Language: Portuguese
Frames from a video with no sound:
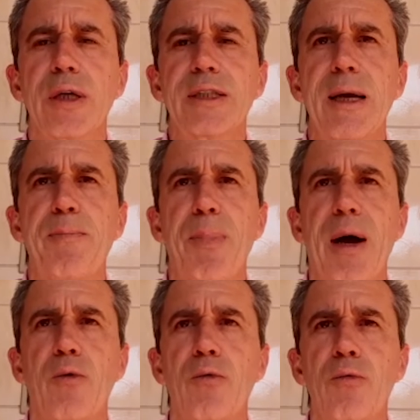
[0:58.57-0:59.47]
A Chapa
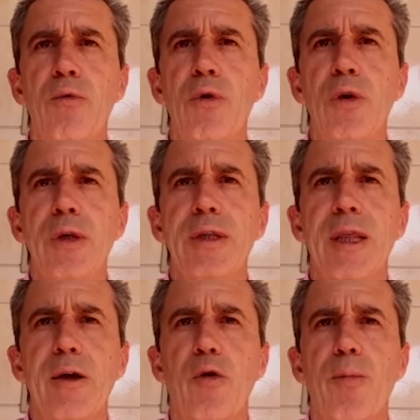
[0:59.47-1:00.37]
1
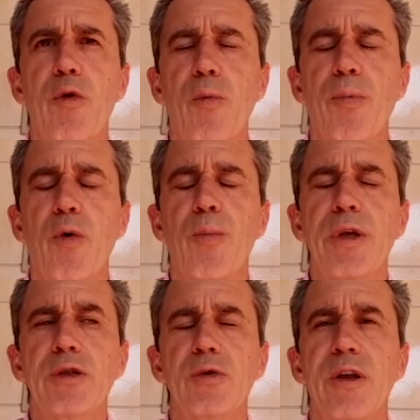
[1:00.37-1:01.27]
tem como compromisso